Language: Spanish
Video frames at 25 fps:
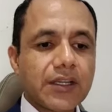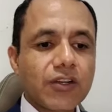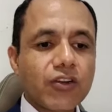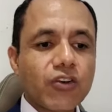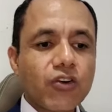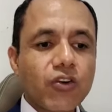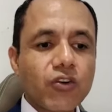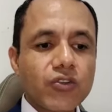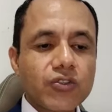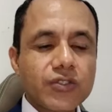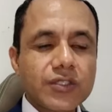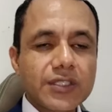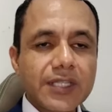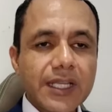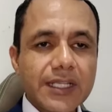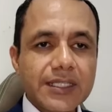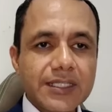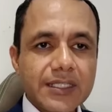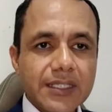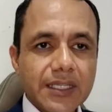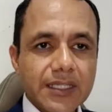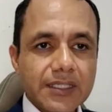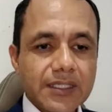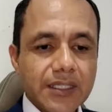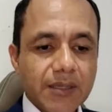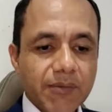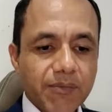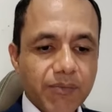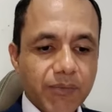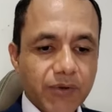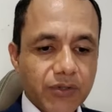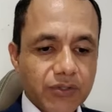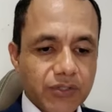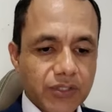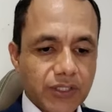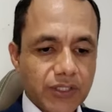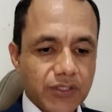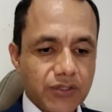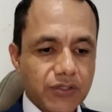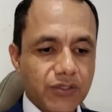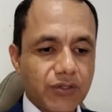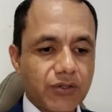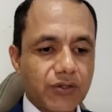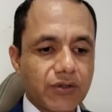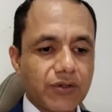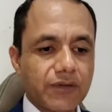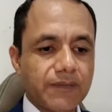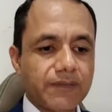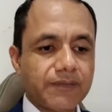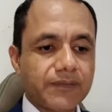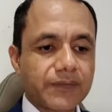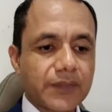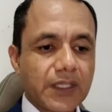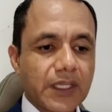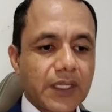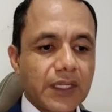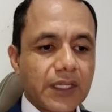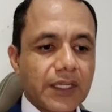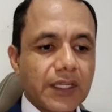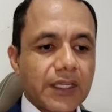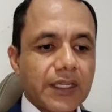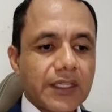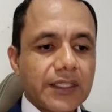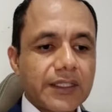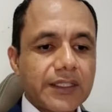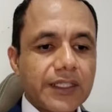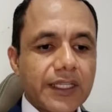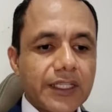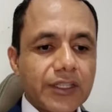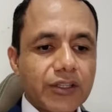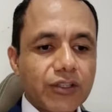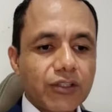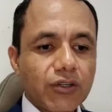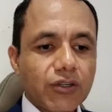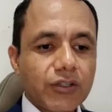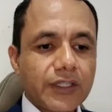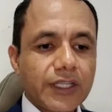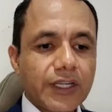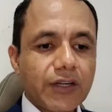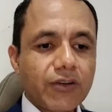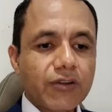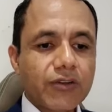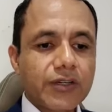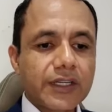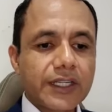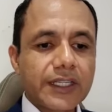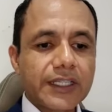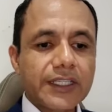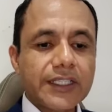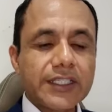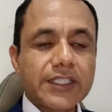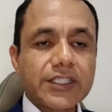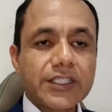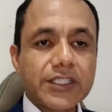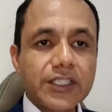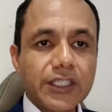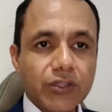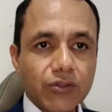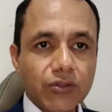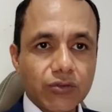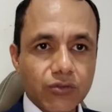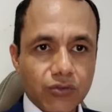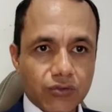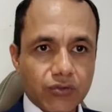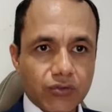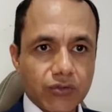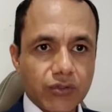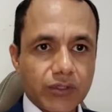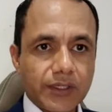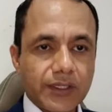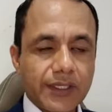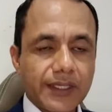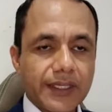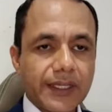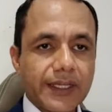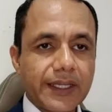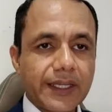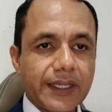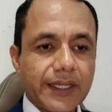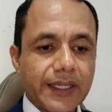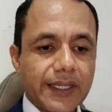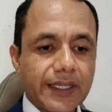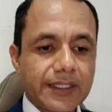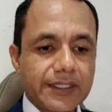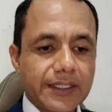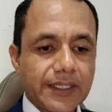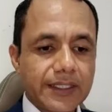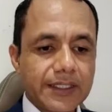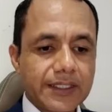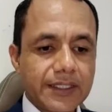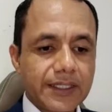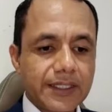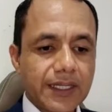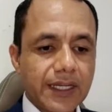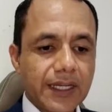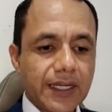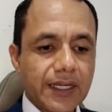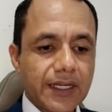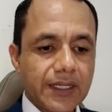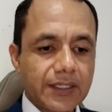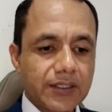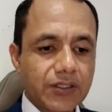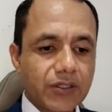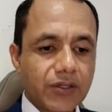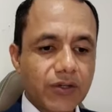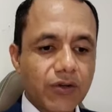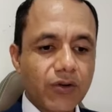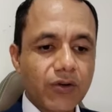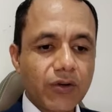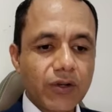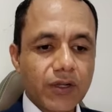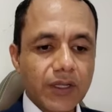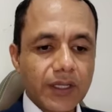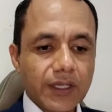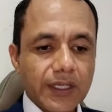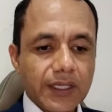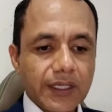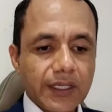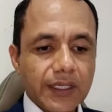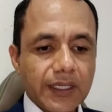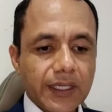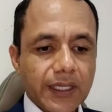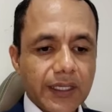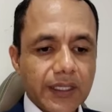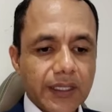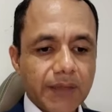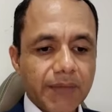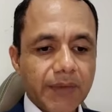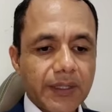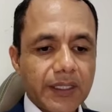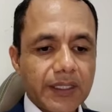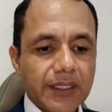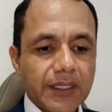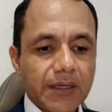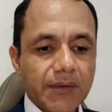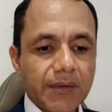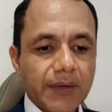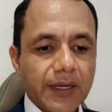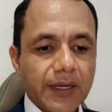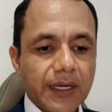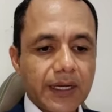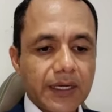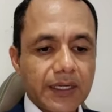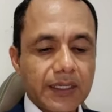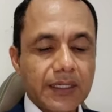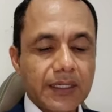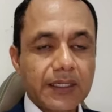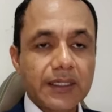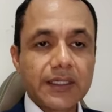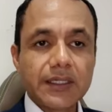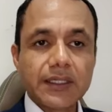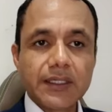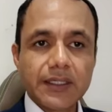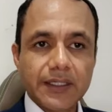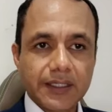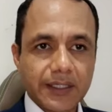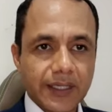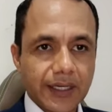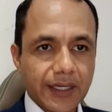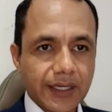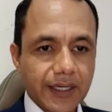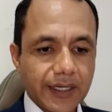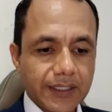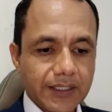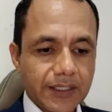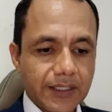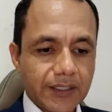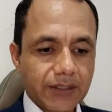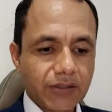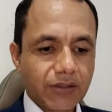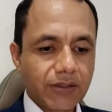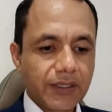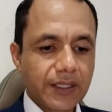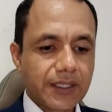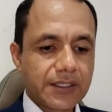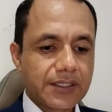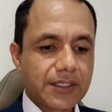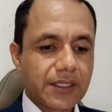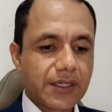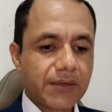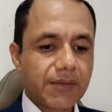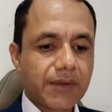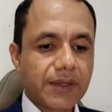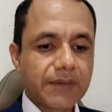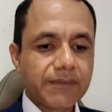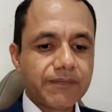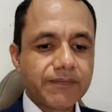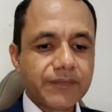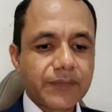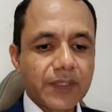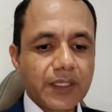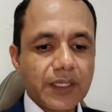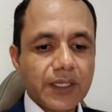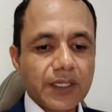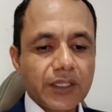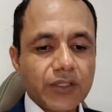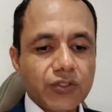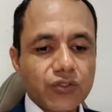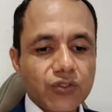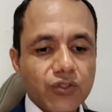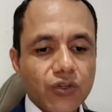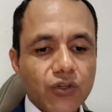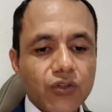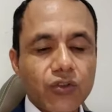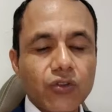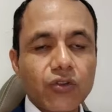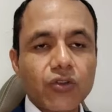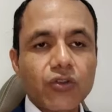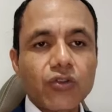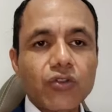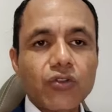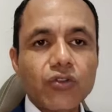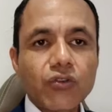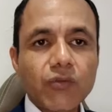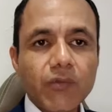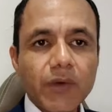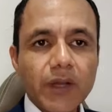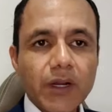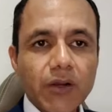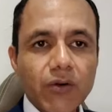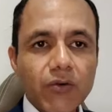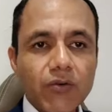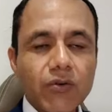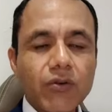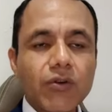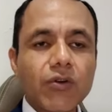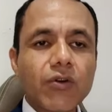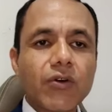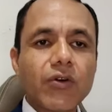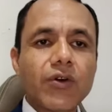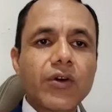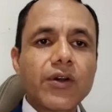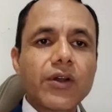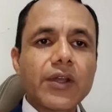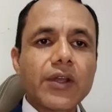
constancias de posesión, dentro de los requisitos esenciales que debe de llevar y que casi todas llevan, son, número uno,